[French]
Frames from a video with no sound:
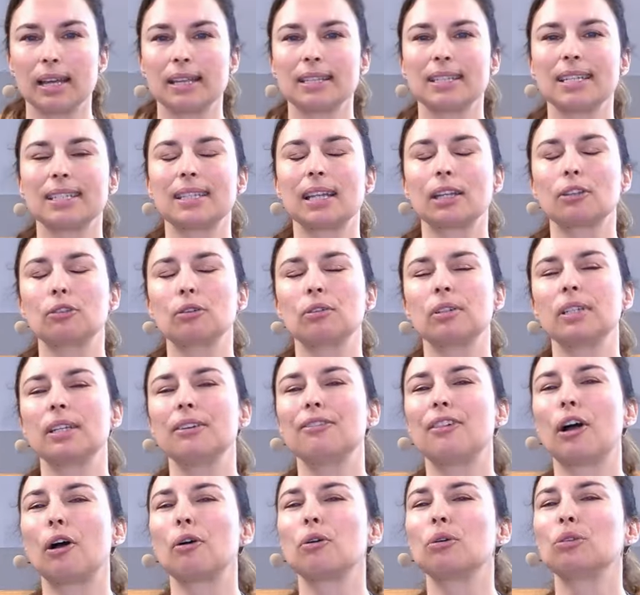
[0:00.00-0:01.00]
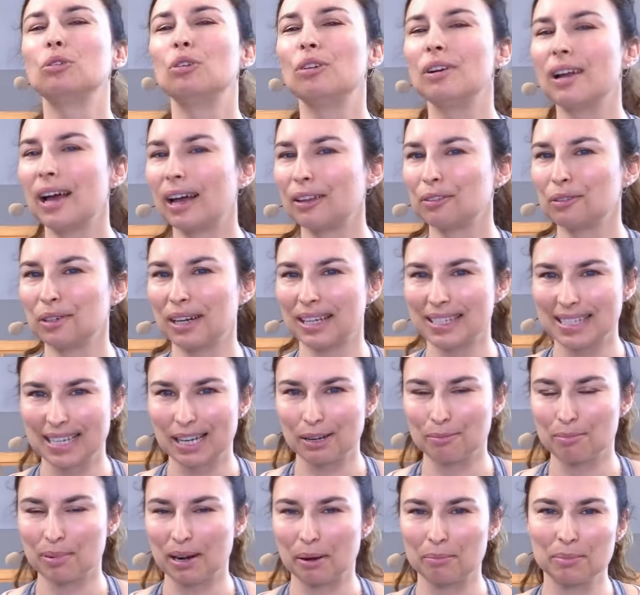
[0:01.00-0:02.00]
Cet atelier va au-delà de la
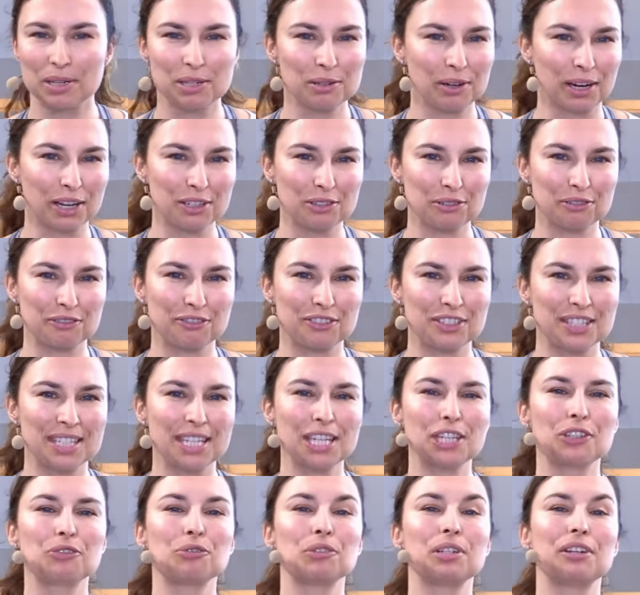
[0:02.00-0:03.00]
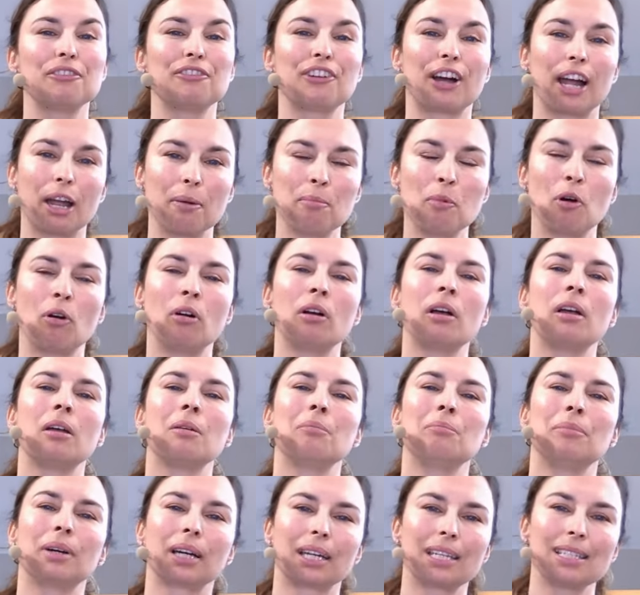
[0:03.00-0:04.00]
simple amélioration physique. Je voulais vraiment
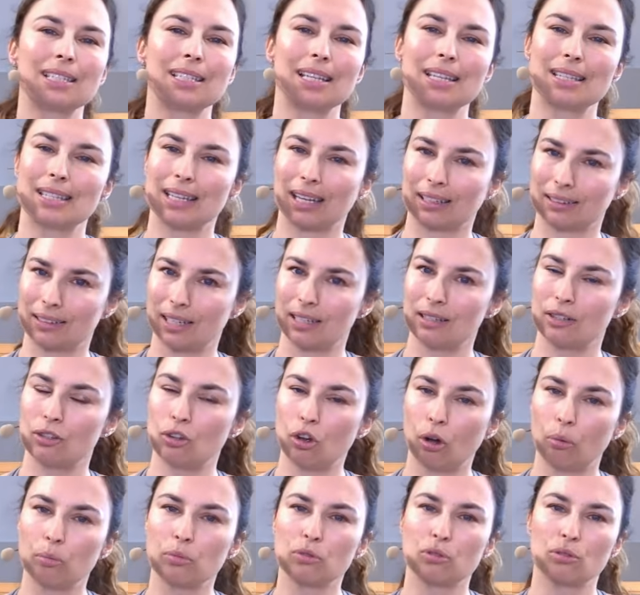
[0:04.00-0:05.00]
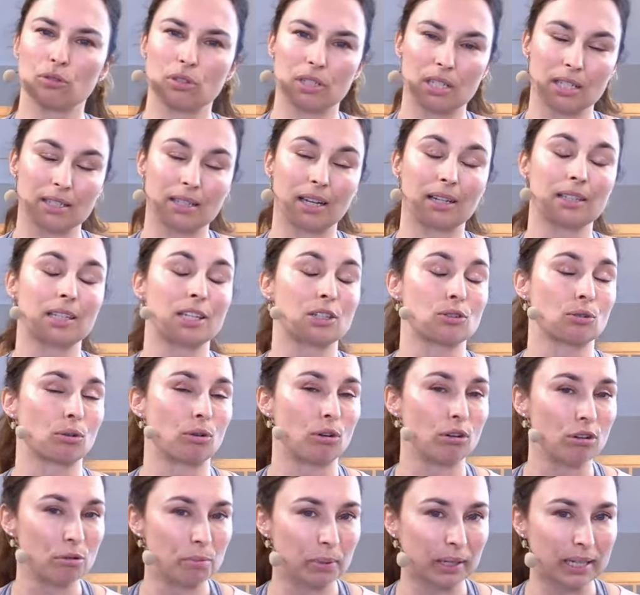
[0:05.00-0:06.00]
briser certaines normes sociétales qui sont
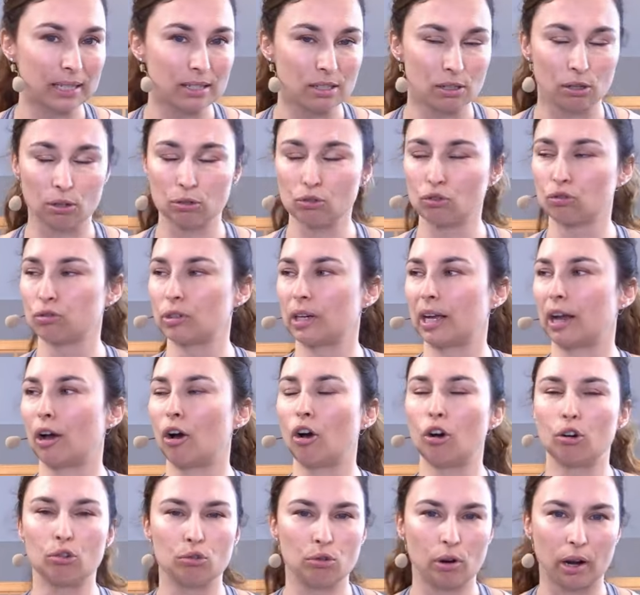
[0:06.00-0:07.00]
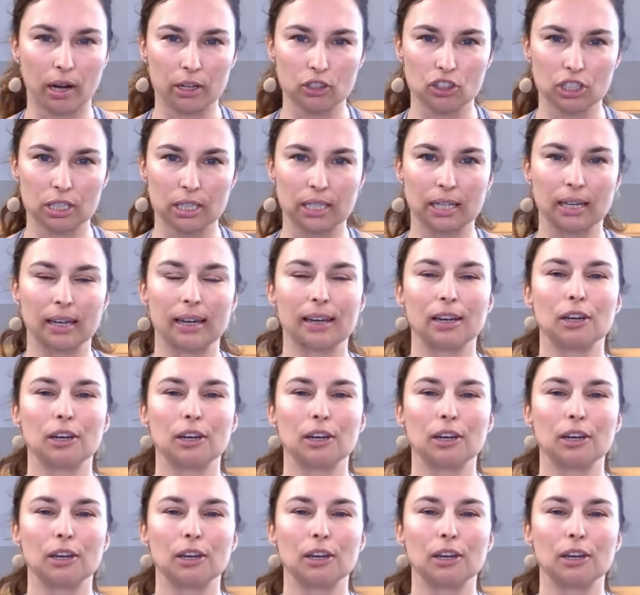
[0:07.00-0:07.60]
oppressantes. Je voulais encourager